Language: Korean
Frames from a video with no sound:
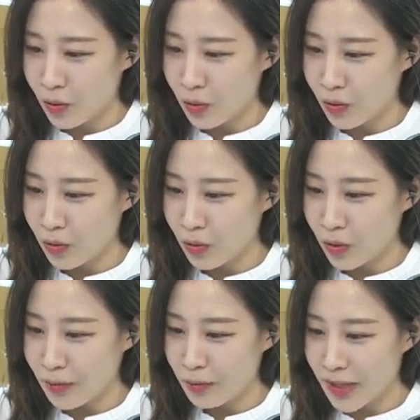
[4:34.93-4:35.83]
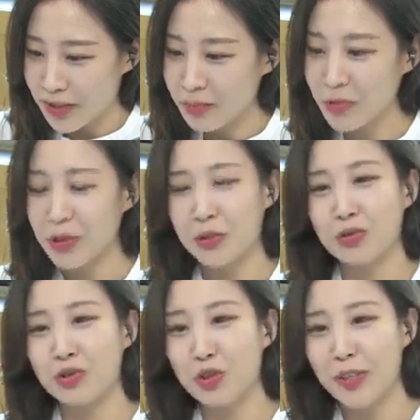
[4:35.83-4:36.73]
어, 네. 아마 많은 분들이
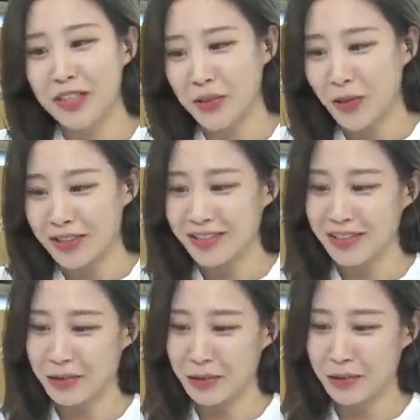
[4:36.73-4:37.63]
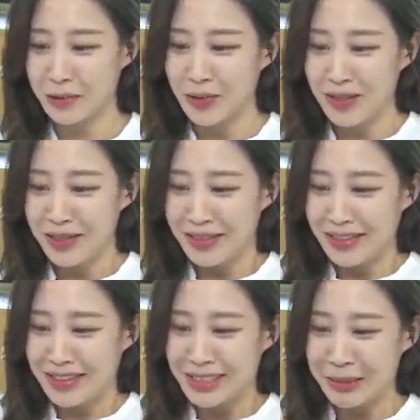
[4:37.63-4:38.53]
궁금해하실 것 같은데요.
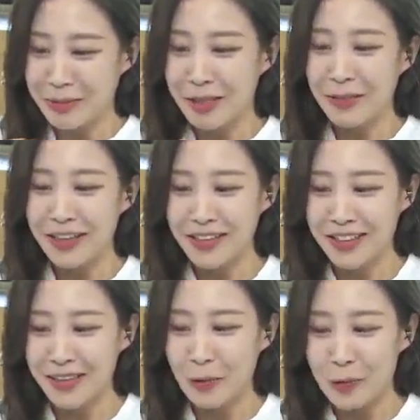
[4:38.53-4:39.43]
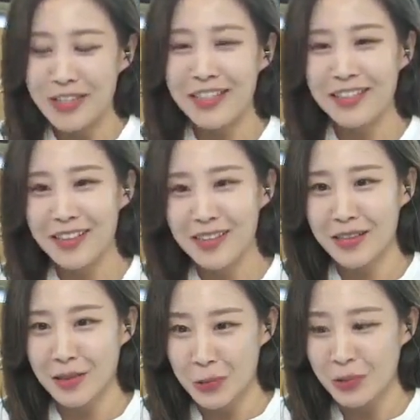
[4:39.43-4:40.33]
네네. 집값 하락기가 언제까지
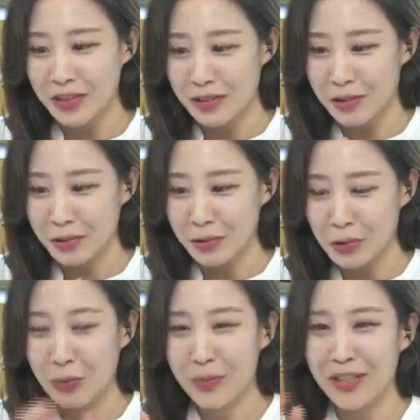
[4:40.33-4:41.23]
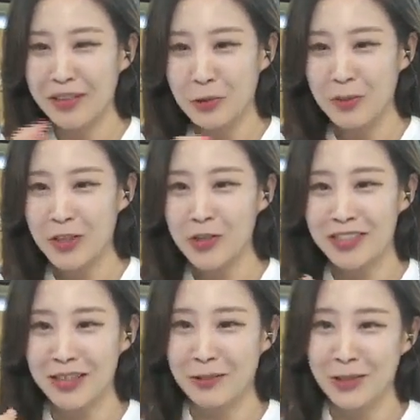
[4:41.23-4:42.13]
계속될까요? 전망을 좀 아,
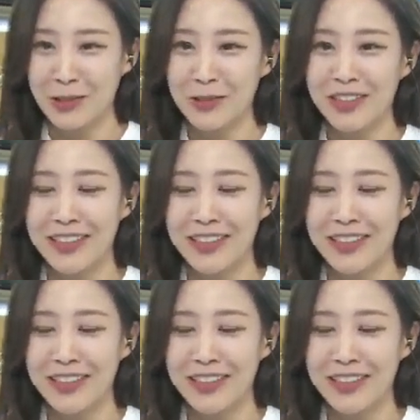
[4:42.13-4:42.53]
해주신다면요.